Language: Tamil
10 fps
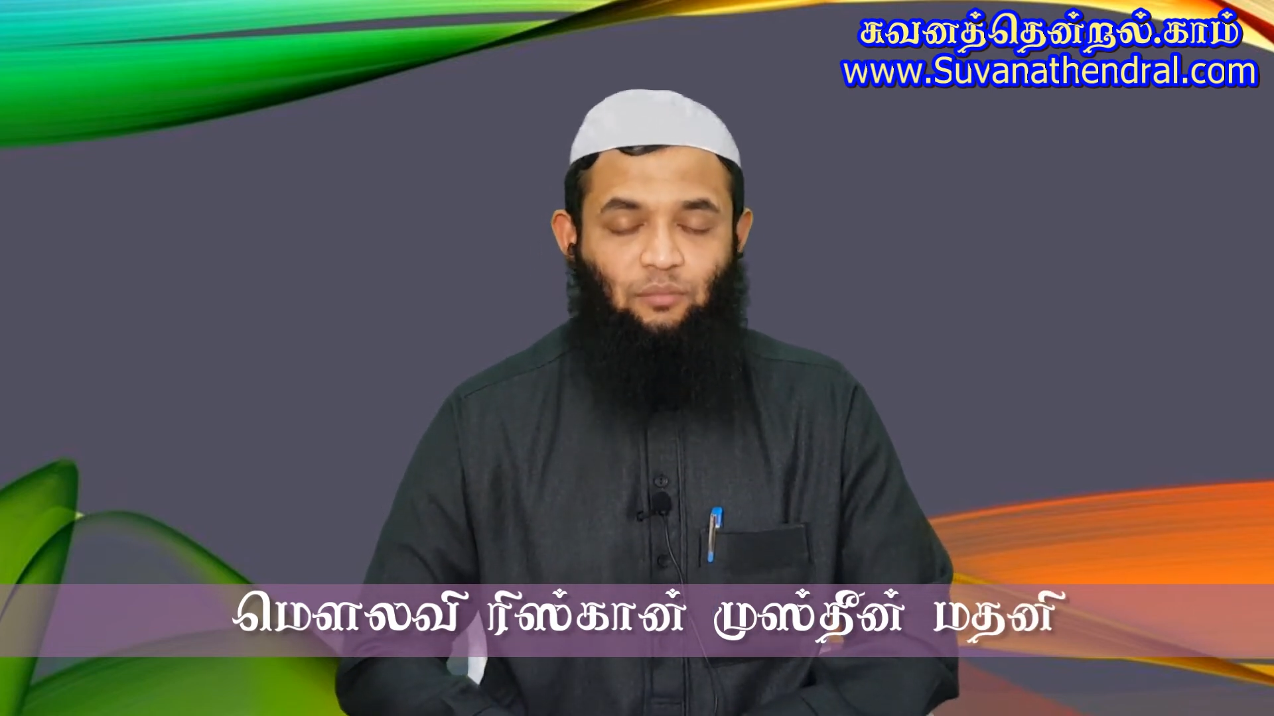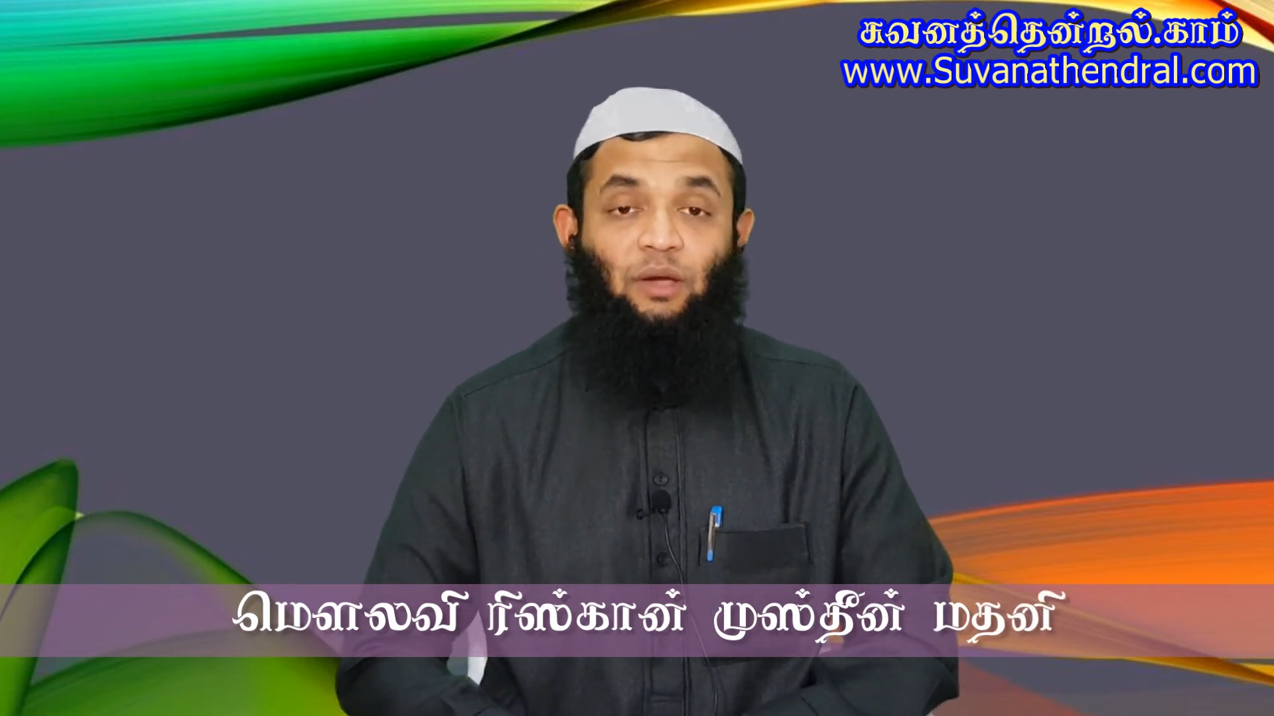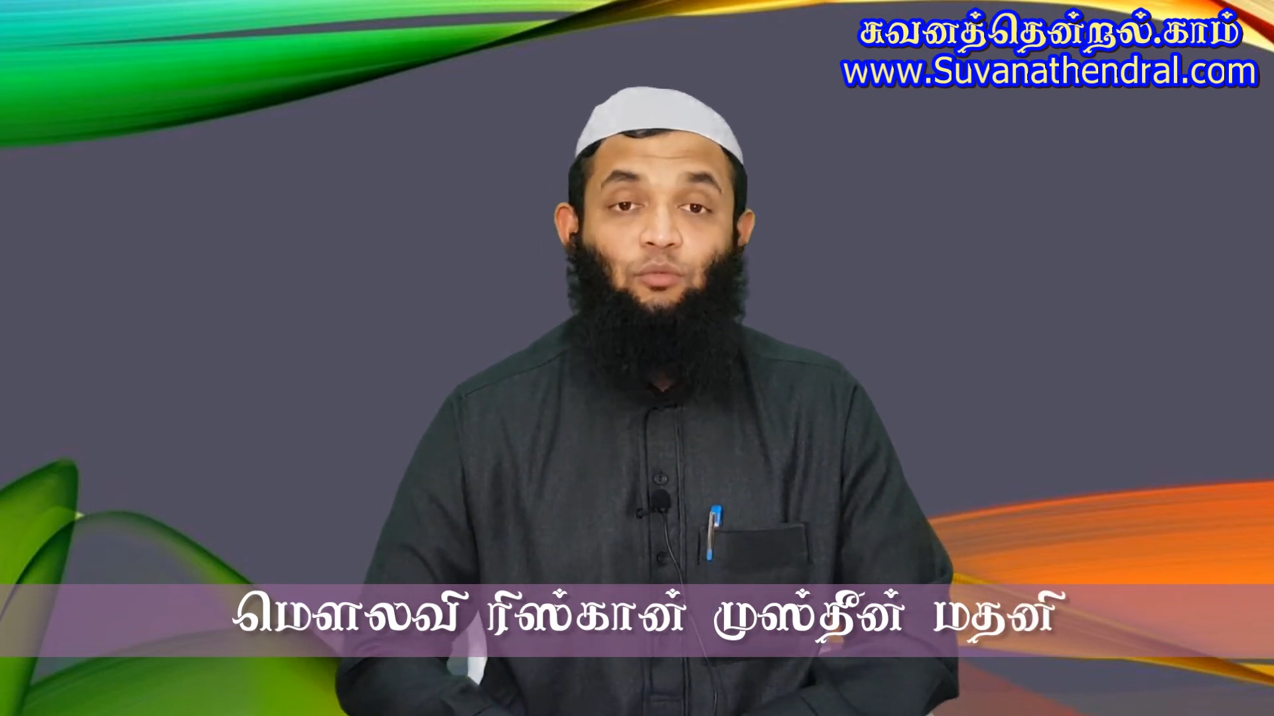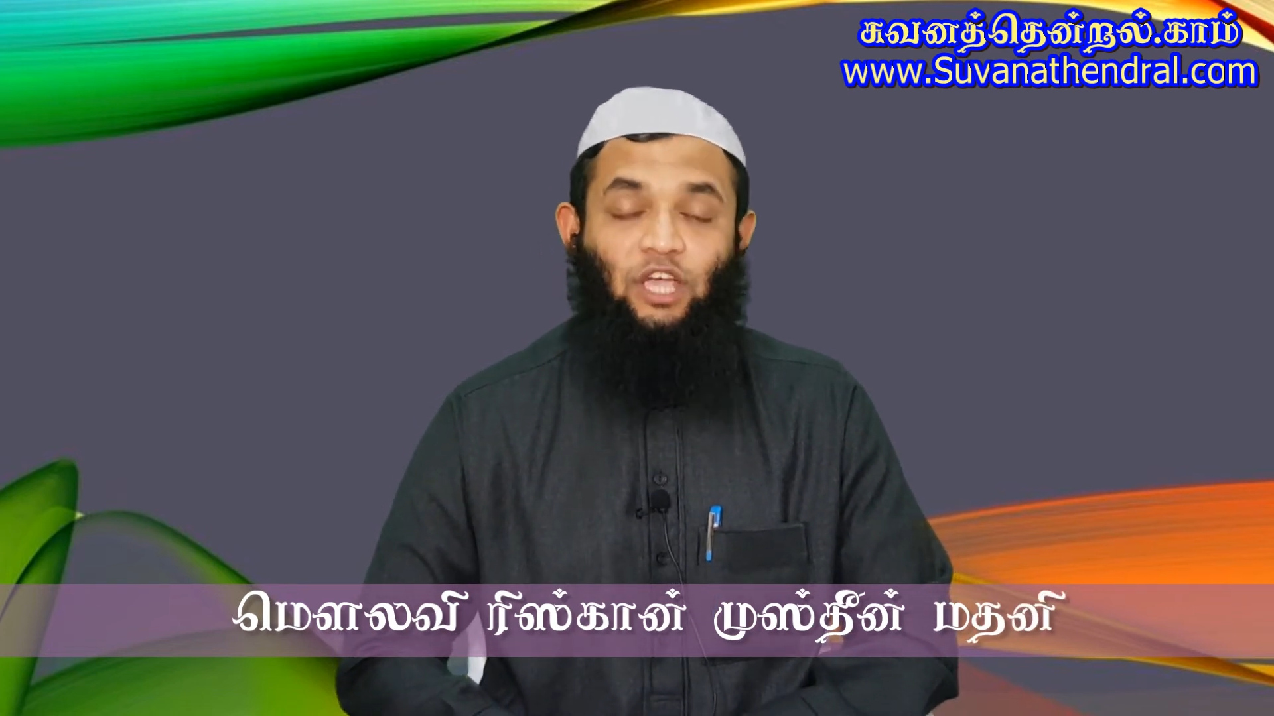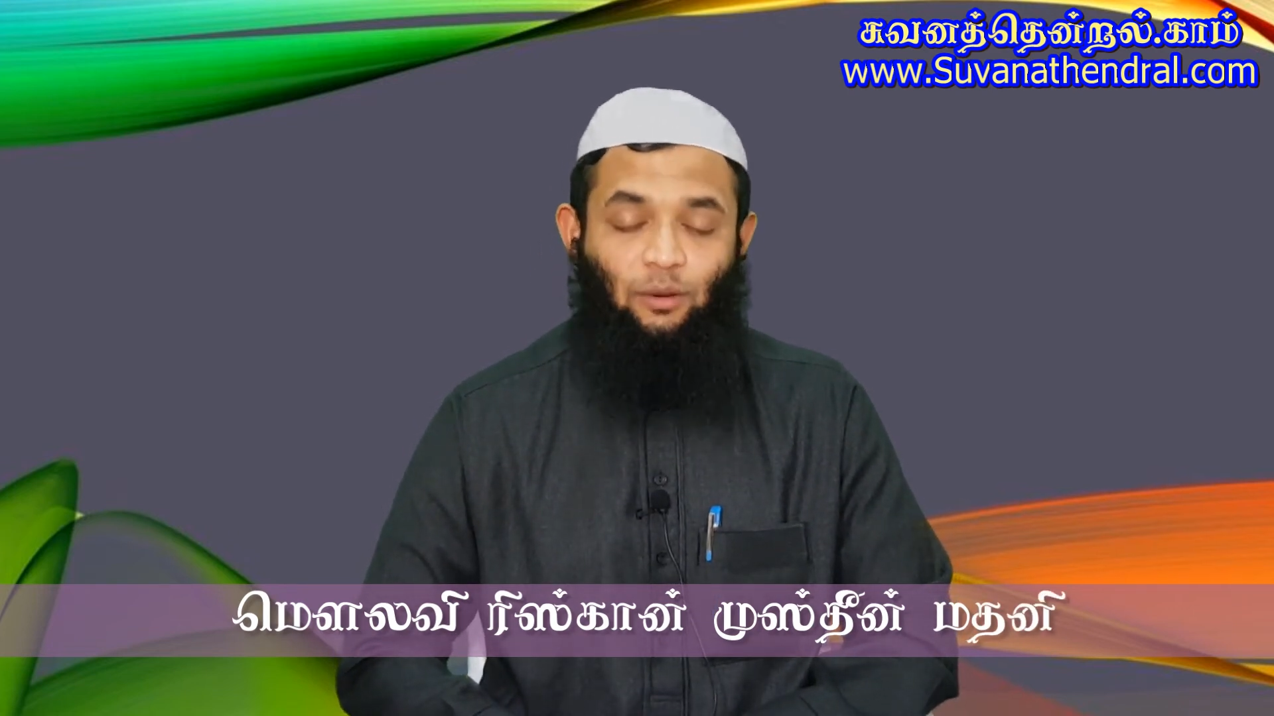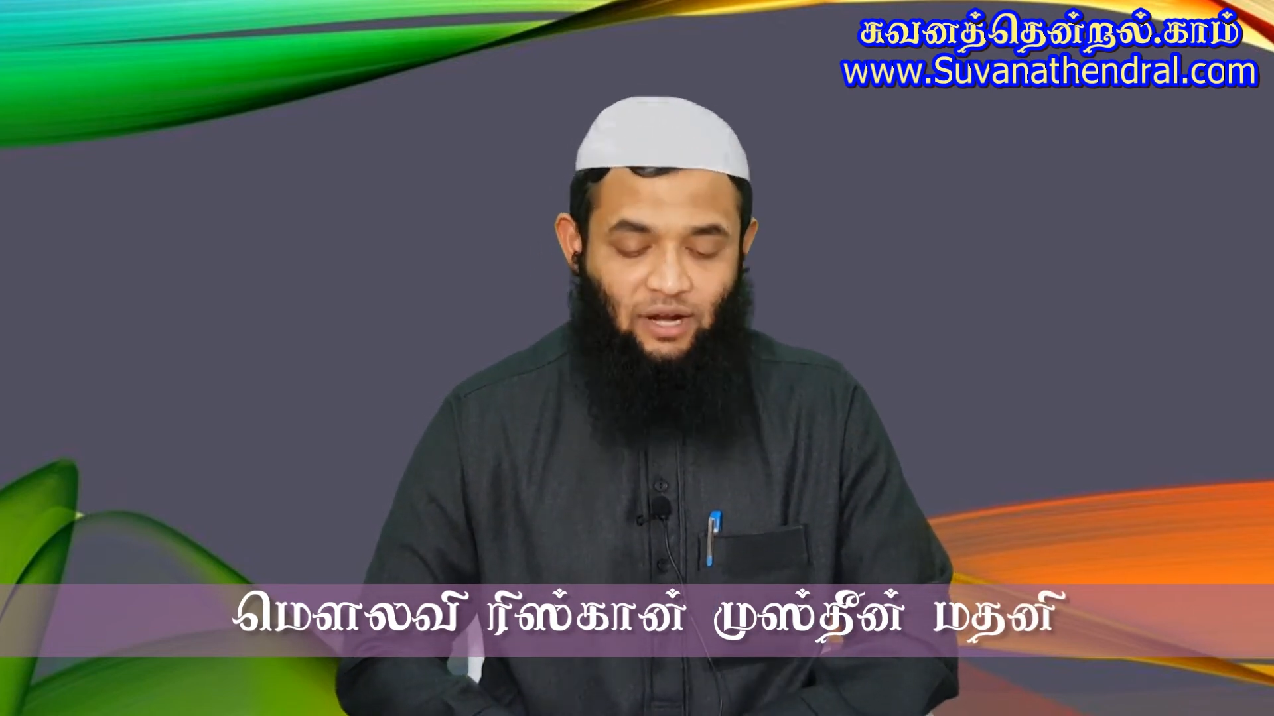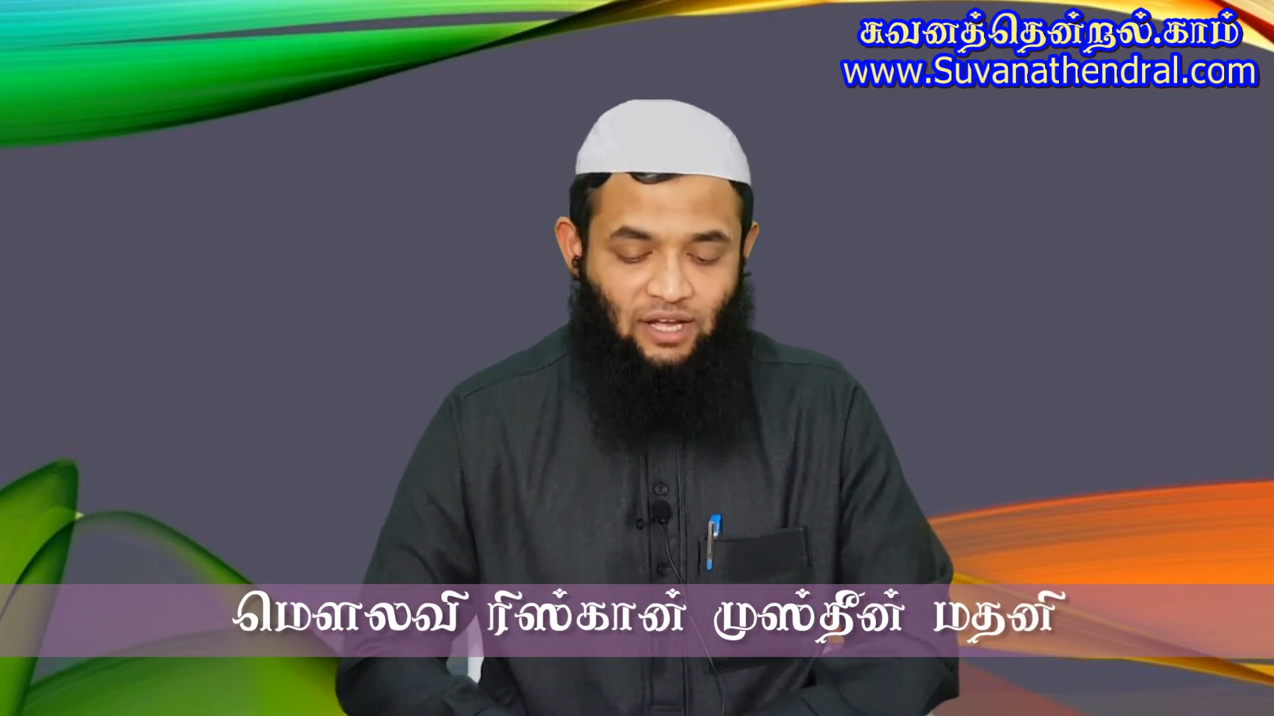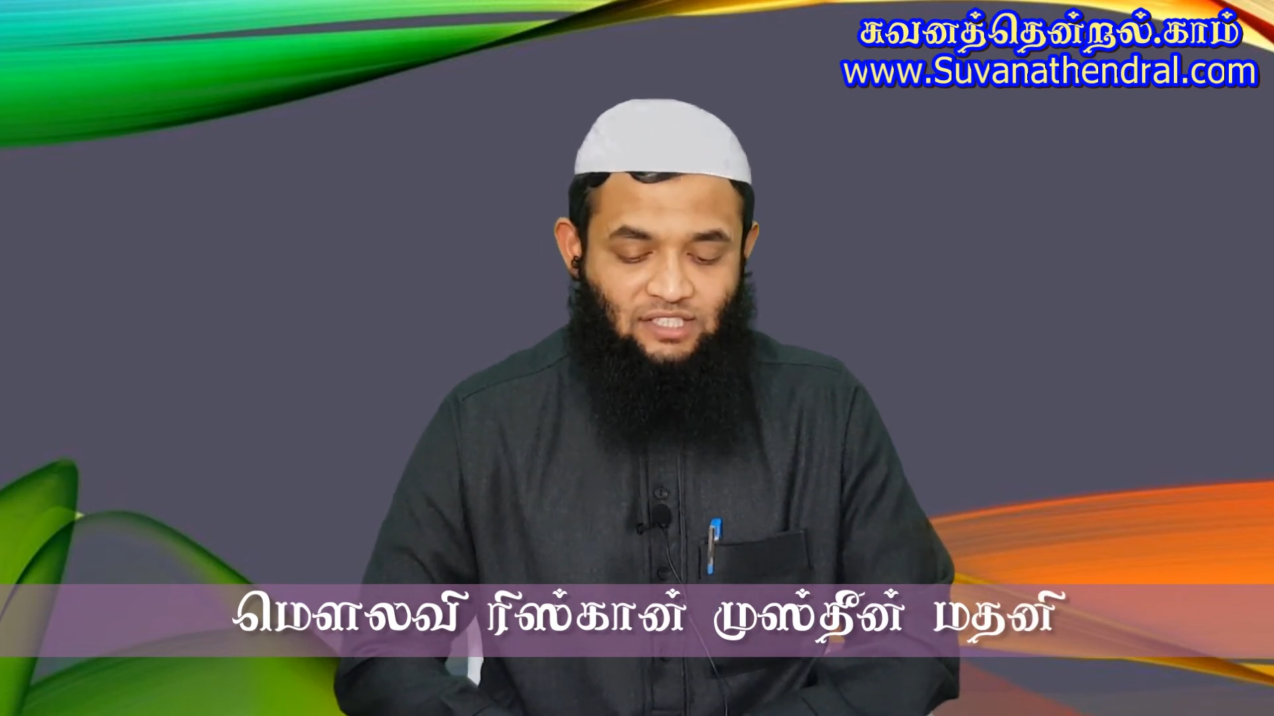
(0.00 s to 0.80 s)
மிக முக்கியமான